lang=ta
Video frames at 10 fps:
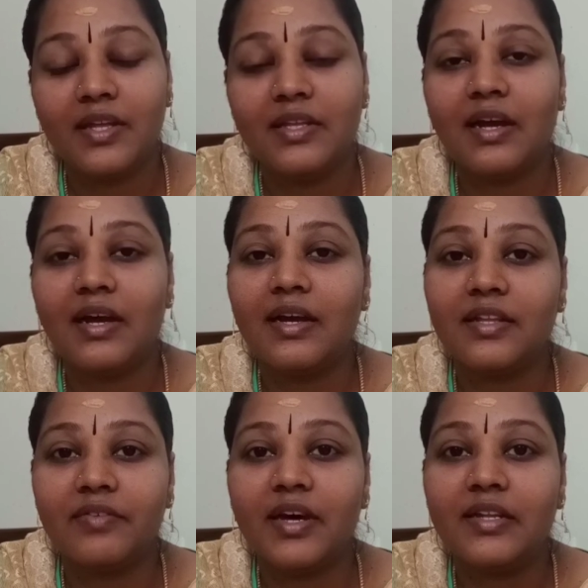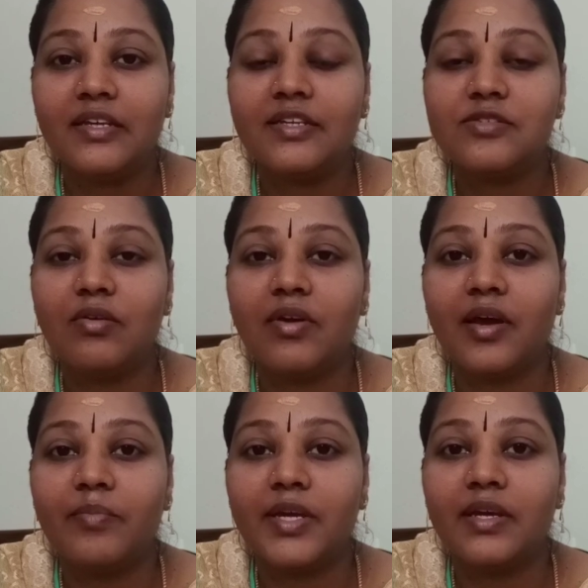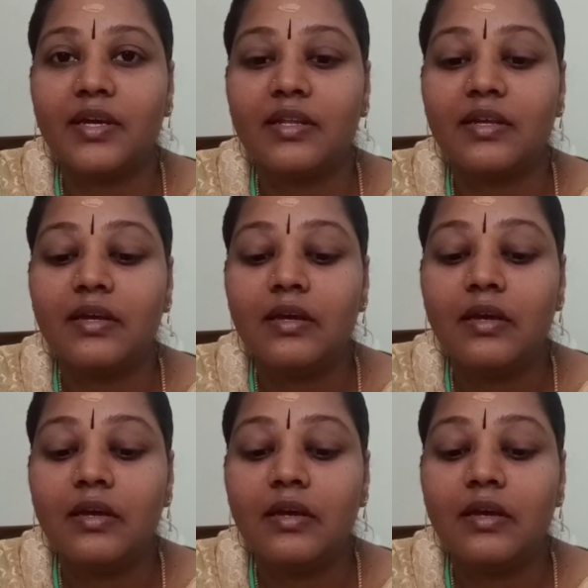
எதுக்காக இந்த வார்த்தையை சொல்கிறேன் அப்படிங்கிறது